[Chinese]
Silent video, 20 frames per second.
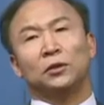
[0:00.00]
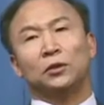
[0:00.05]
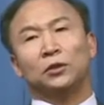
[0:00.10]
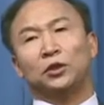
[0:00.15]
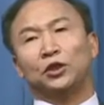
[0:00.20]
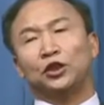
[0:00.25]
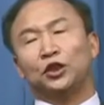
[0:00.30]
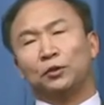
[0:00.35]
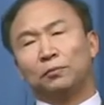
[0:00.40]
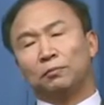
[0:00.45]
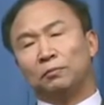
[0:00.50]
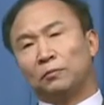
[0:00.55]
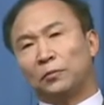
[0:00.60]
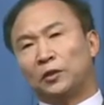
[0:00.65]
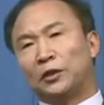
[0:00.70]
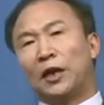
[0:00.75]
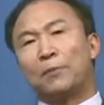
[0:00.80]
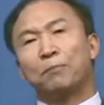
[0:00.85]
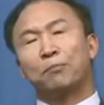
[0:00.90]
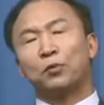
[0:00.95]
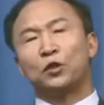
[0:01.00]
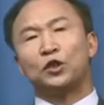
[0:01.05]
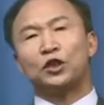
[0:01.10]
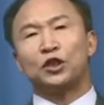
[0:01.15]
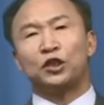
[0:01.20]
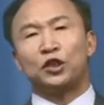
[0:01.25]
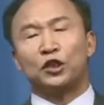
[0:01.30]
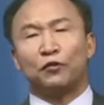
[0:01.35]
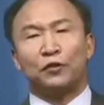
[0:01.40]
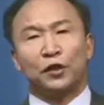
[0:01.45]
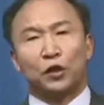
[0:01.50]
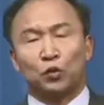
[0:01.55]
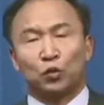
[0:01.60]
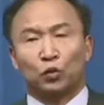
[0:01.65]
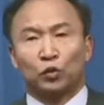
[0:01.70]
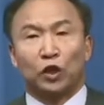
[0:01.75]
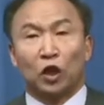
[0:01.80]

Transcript: 以言不尽意为主导